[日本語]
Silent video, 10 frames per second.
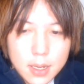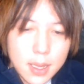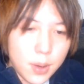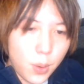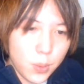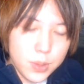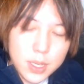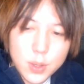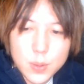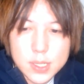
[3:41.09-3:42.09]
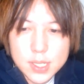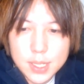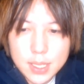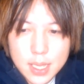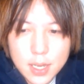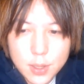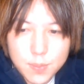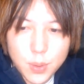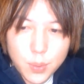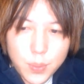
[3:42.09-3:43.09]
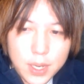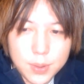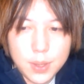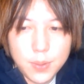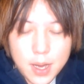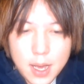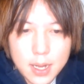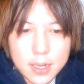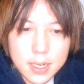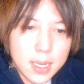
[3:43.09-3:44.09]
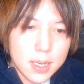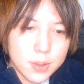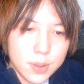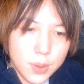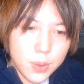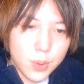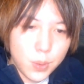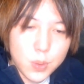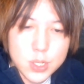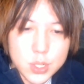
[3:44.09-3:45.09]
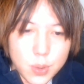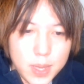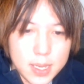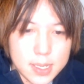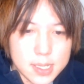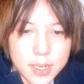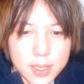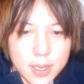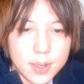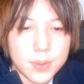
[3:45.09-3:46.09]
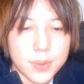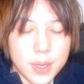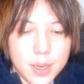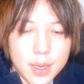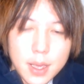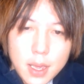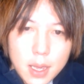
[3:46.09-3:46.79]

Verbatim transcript: で、本人のツイッターのプロフィールには、理学療法士と明記されているので、